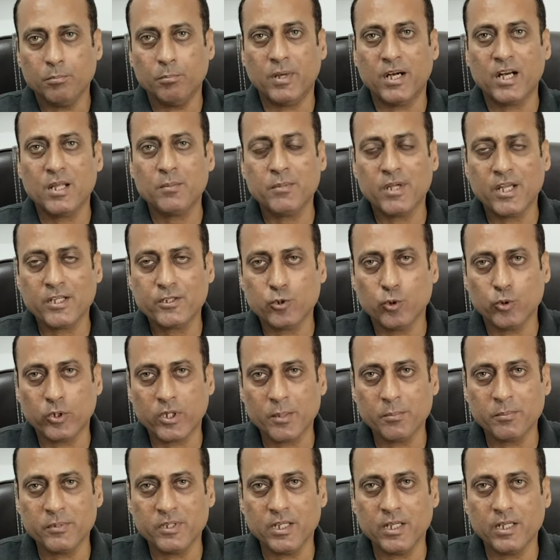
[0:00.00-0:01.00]
बड़े मियाँ
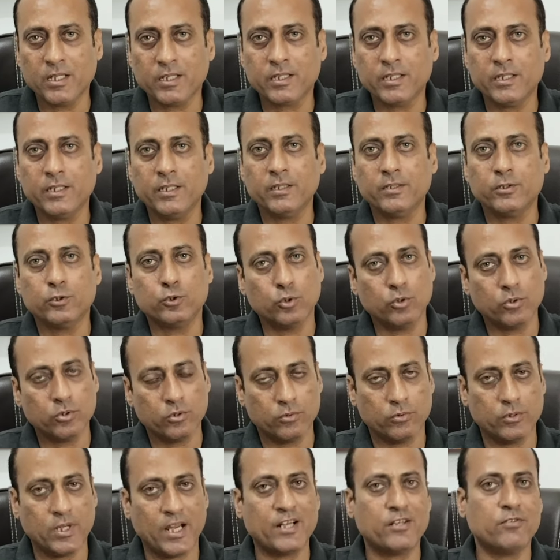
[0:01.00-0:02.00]
छोटे मियाँ की जो
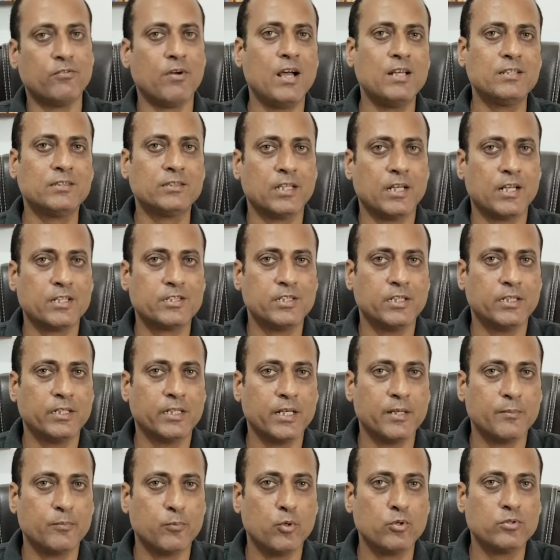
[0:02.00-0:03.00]
एडवांस कलेक्शन
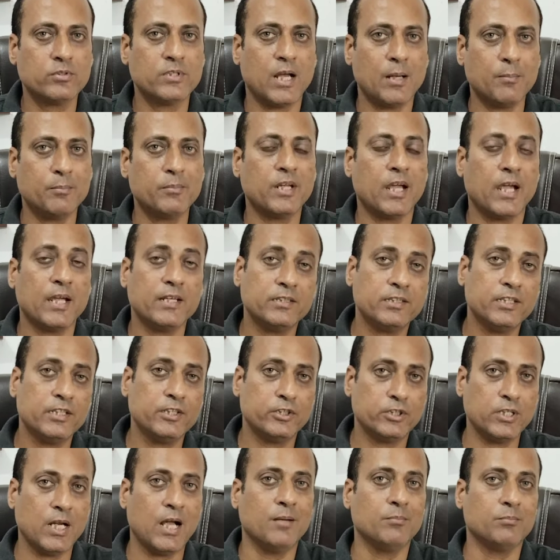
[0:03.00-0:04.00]
की रिपोर्ट सामने आई थी
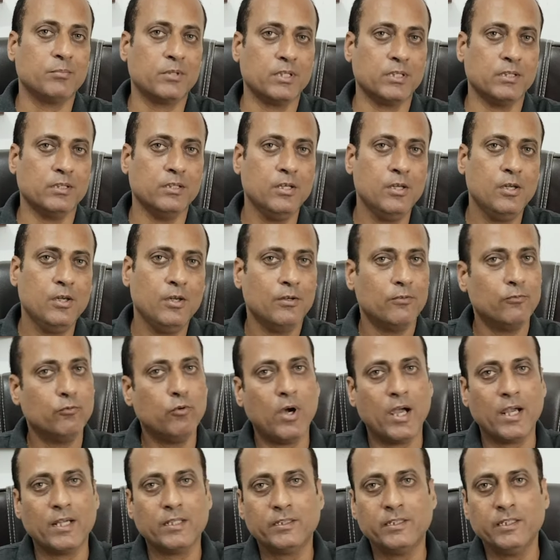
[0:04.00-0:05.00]
शाम की
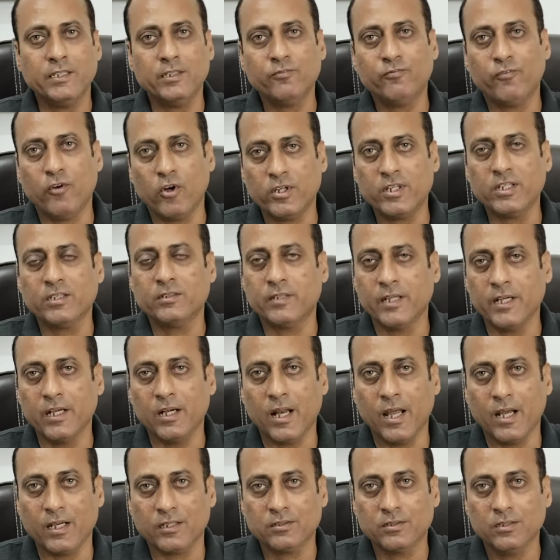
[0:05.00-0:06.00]
वो आई थी फोर्टी थ्री
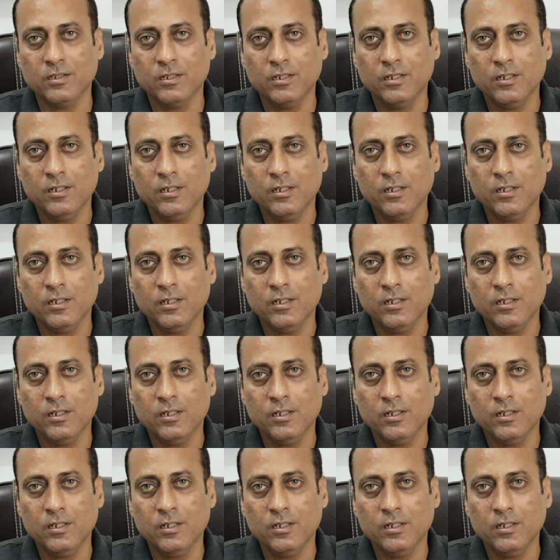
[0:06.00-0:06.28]
लैक्स